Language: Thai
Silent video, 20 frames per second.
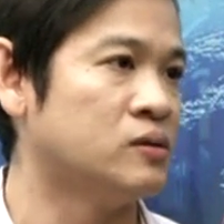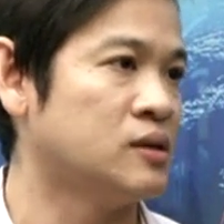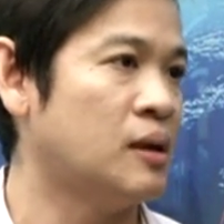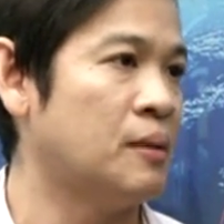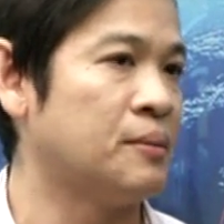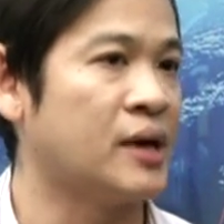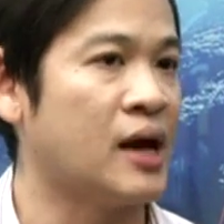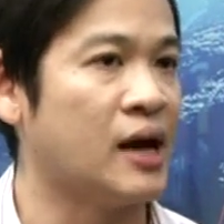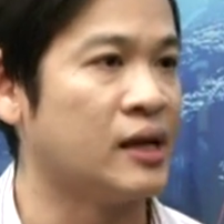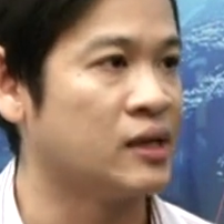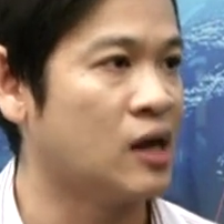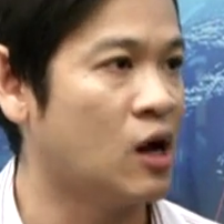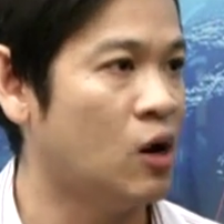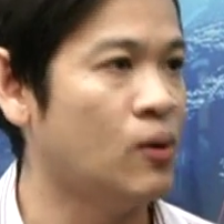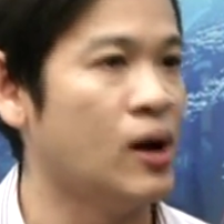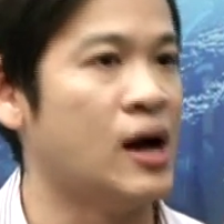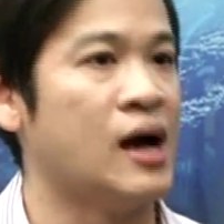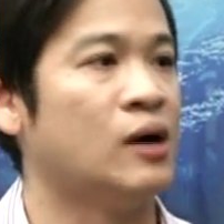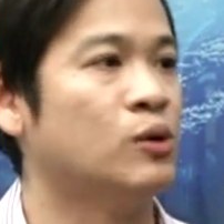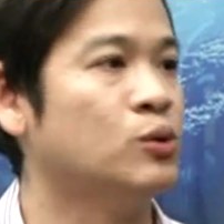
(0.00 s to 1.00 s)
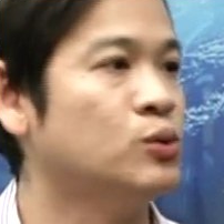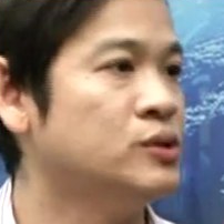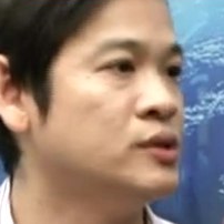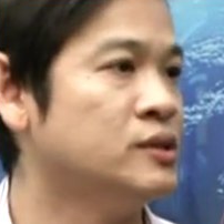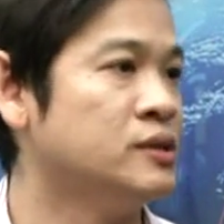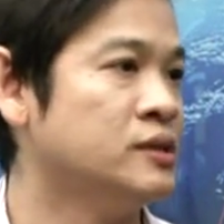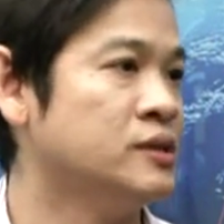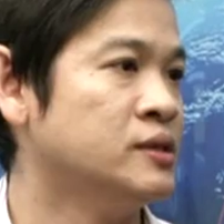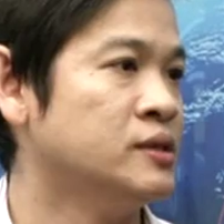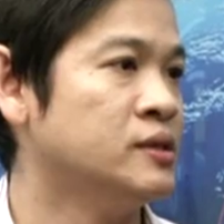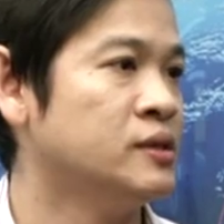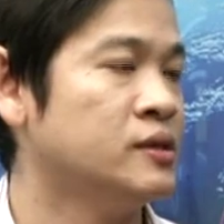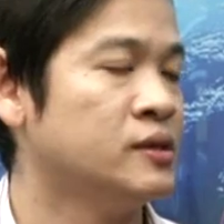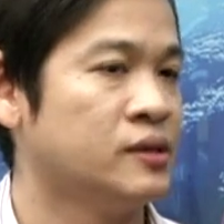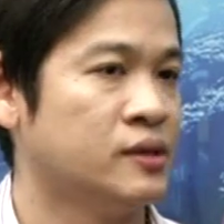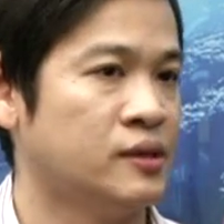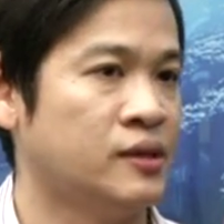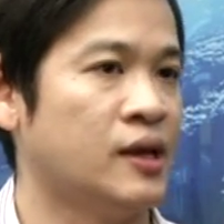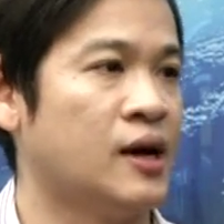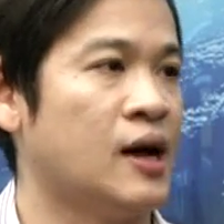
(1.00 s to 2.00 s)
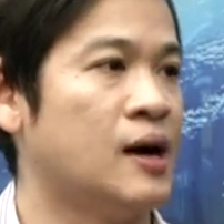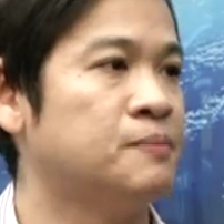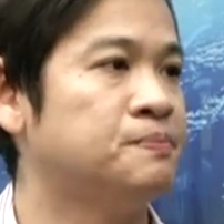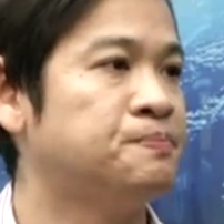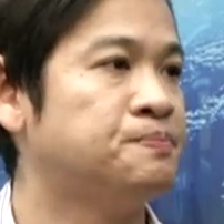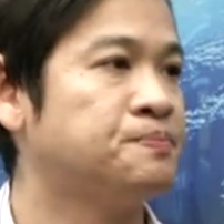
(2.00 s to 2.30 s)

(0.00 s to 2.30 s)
สำหรับการเข้าหาหุ้นนะครับ